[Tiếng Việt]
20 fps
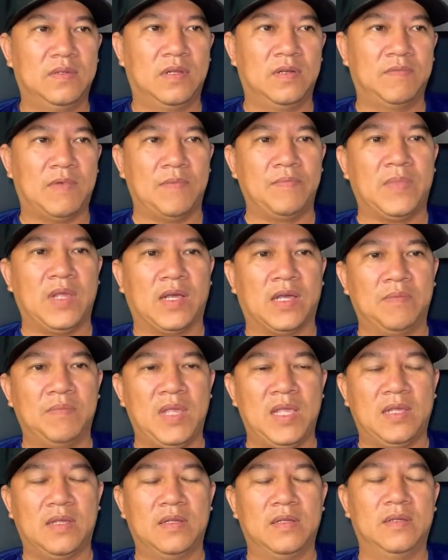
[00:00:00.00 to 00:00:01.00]
anh Phạm trực anh
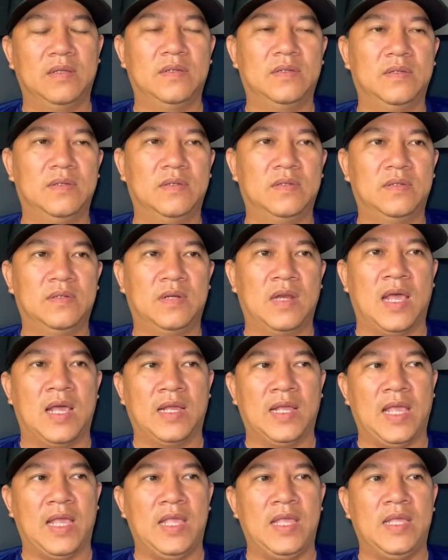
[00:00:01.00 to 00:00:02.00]
biết là
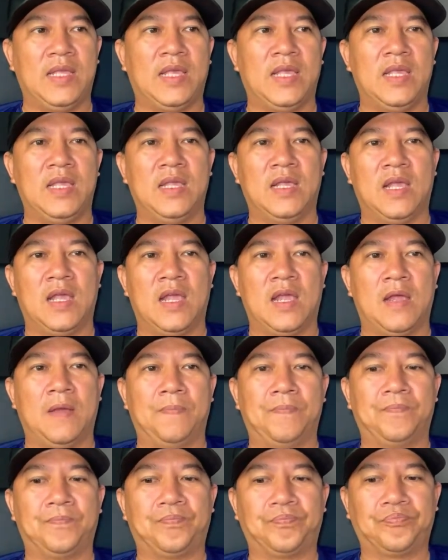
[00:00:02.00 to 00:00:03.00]
ngay cái ờ,
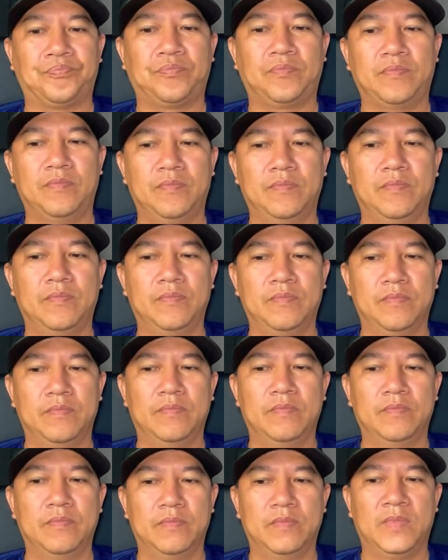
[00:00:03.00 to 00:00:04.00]

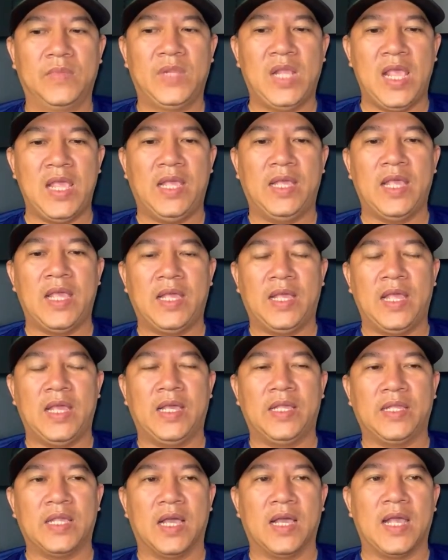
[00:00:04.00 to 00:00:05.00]
ngay, ngay, ngay
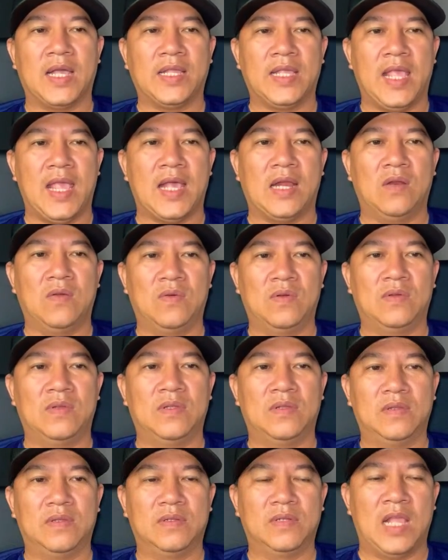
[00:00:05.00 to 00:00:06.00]
cái chợ An Giang luôn đó.
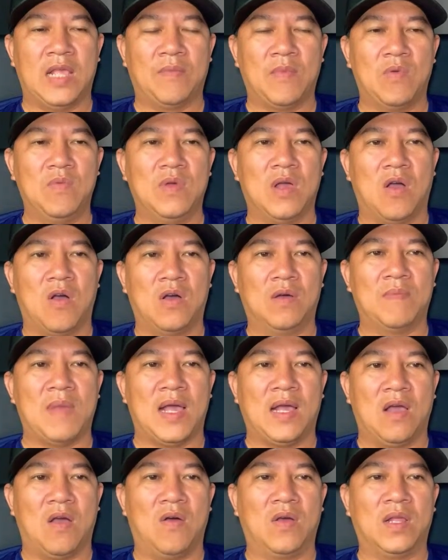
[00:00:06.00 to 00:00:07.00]
đèn bốn ngọn
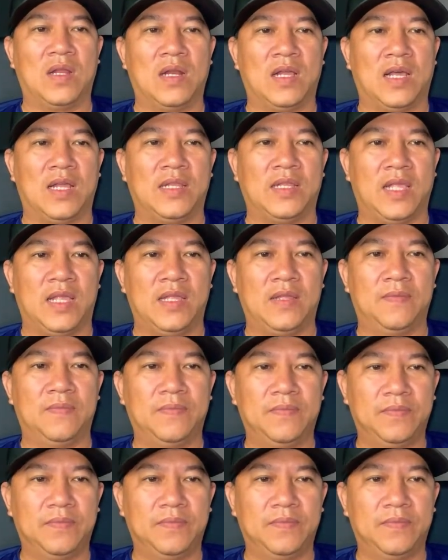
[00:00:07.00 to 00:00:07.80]
ba ngọn gì đó các anh chị